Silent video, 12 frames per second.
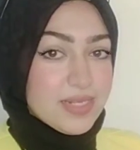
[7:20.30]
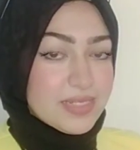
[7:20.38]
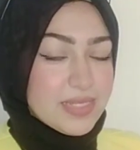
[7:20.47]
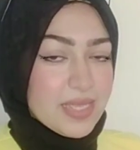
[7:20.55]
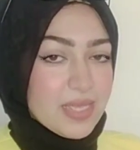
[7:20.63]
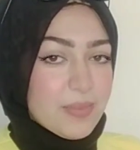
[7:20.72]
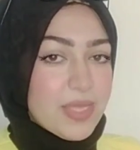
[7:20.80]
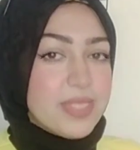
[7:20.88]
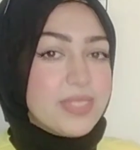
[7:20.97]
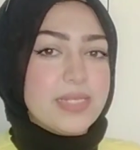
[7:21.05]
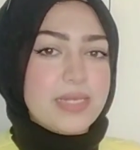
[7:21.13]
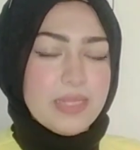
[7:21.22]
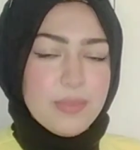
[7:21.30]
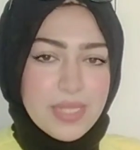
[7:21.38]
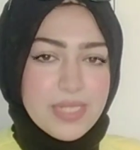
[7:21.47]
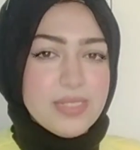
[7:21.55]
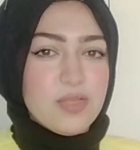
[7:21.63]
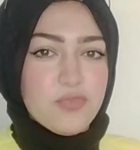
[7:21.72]
الانتخابات
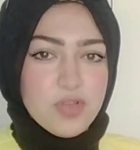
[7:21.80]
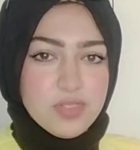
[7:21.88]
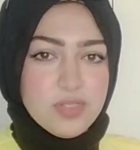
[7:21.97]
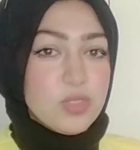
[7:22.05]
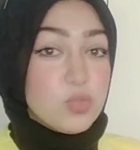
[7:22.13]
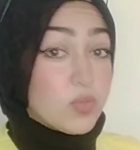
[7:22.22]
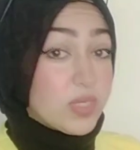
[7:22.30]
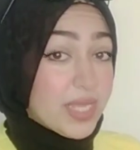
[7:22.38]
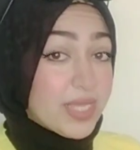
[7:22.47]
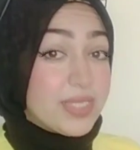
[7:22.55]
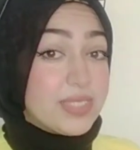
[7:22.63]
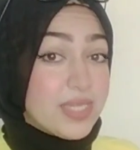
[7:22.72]
لمد فتره ولايه